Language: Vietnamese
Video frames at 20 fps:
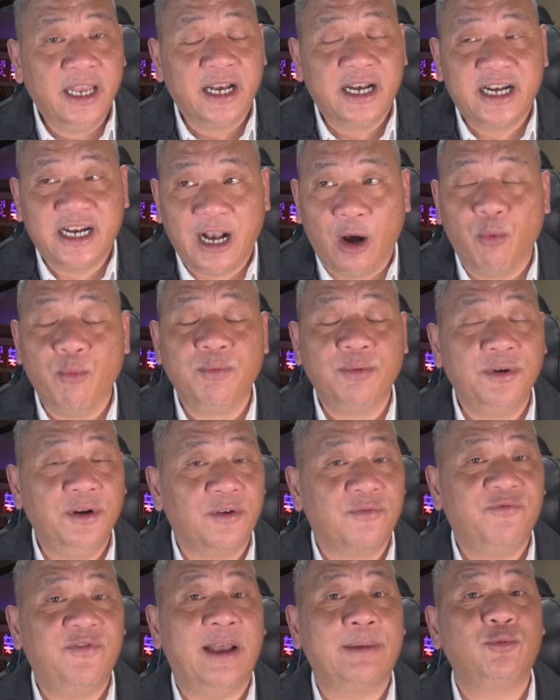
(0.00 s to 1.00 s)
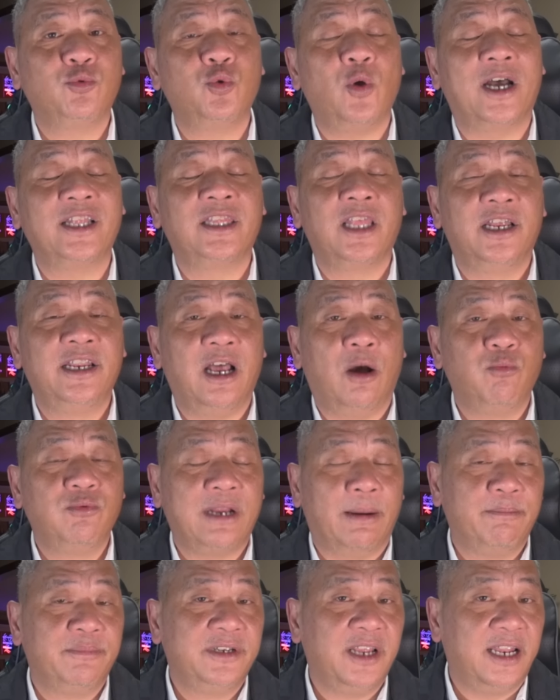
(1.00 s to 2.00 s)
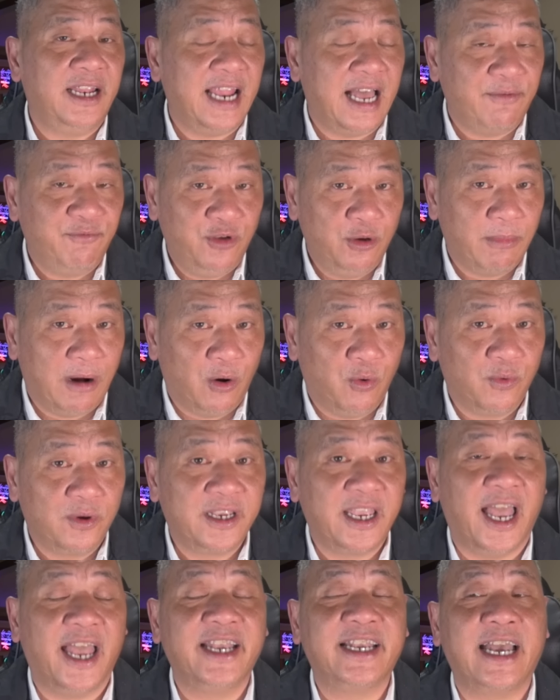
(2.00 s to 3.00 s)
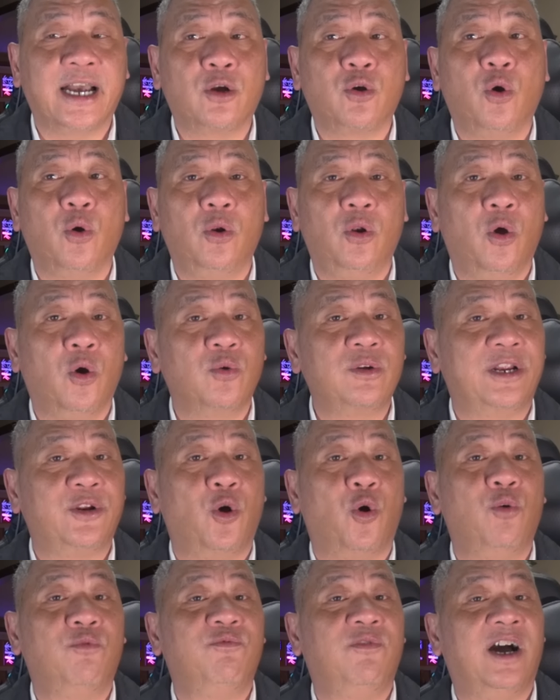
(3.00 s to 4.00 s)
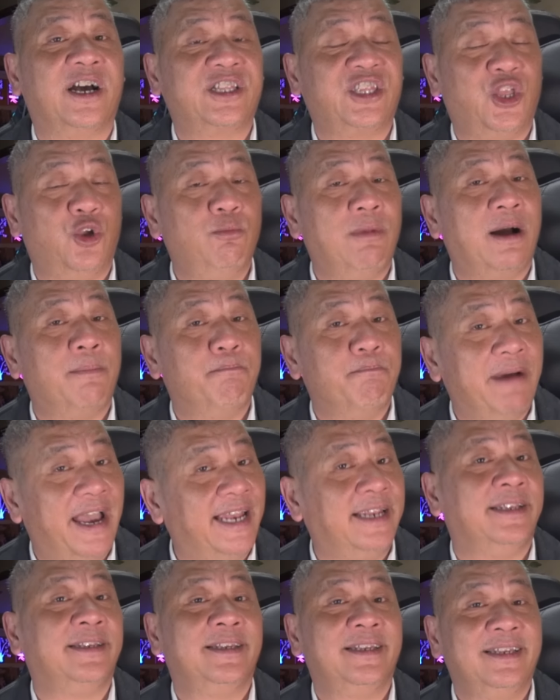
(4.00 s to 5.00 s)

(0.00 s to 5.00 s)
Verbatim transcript: không được phép xóa tên ông Trump trên lá phiếu bầu, kể cả Colorado và tiểu bang Maine.